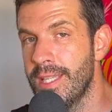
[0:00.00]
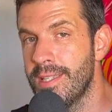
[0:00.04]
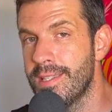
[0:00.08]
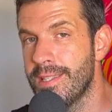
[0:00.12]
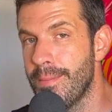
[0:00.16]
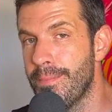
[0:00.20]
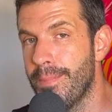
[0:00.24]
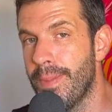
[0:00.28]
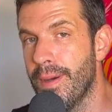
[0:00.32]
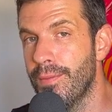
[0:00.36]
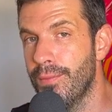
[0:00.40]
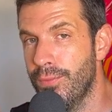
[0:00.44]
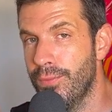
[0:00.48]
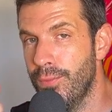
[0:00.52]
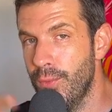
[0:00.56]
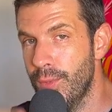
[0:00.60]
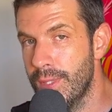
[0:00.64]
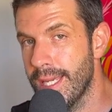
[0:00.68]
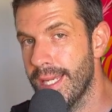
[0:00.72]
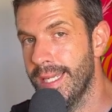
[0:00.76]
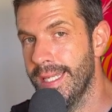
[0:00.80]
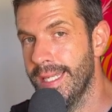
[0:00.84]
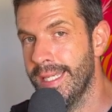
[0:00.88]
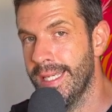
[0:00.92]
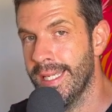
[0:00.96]
c'est pas vous
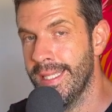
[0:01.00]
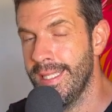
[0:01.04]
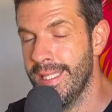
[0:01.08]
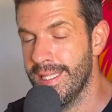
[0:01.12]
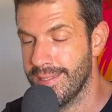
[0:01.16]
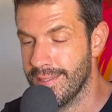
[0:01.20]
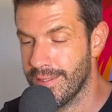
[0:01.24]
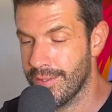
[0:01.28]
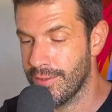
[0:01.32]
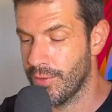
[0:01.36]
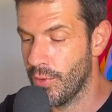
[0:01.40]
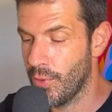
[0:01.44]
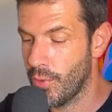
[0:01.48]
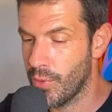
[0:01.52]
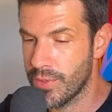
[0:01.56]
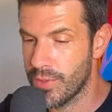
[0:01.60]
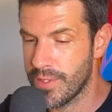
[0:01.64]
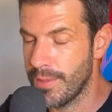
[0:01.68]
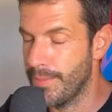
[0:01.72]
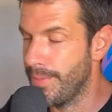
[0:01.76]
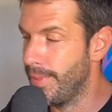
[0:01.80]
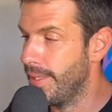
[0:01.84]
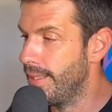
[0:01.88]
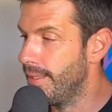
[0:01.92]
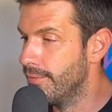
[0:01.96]
qui allez gagner 500 euros,
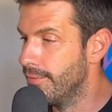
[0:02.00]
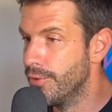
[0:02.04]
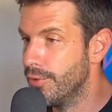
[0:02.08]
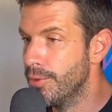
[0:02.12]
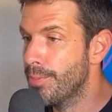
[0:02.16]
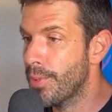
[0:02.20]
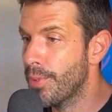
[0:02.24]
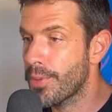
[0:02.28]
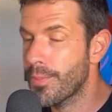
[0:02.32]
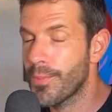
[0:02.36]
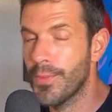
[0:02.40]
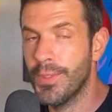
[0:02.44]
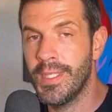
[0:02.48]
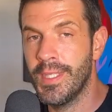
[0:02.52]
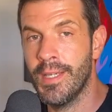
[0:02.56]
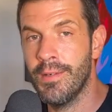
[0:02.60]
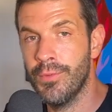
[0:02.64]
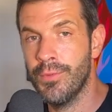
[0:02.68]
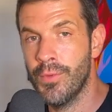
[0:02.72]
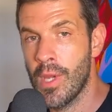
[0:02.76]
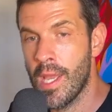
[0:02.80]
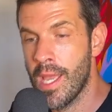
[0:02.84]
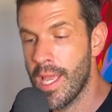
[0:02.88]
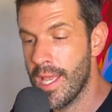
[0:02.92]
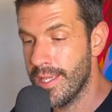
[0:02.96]
c'est pas votre porte-monnaie à
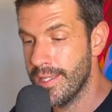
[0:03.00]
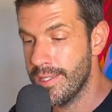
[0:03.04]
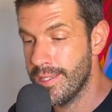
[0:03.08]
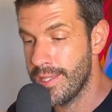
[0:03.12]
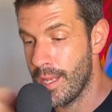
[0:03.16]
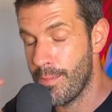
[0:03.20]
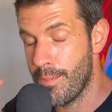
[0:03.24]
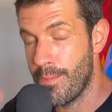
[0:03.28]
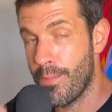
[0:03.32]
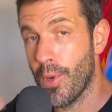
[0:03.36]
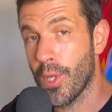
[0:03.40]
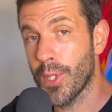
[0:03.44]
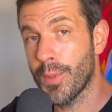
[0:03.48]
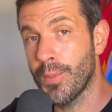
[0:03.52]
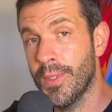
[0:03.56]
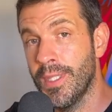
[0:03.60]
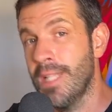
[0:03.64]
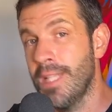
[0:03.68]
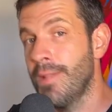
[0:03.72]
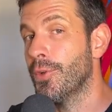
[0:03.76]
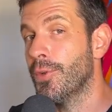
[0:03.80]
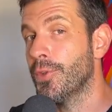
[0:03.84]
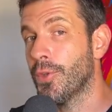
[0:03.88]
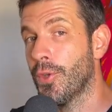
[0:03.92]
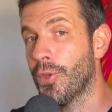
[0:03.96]
vous, c'est le porte-monnaie
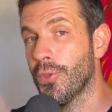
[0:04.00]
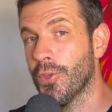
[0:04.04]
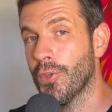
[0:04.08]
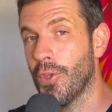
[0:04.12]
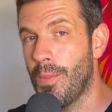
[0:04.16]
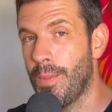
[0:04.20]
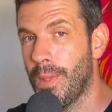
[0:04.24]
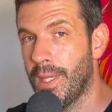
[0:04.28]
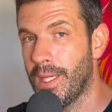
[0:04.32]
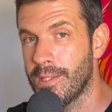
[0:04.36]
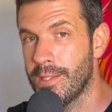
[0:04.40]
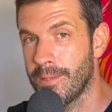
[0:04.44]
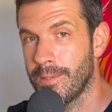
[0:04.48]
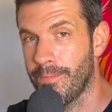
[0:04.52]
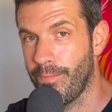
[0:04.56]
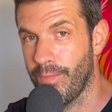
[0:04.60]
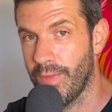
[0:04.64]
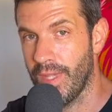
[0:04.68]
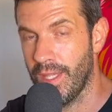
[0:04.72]
de votre entreprise.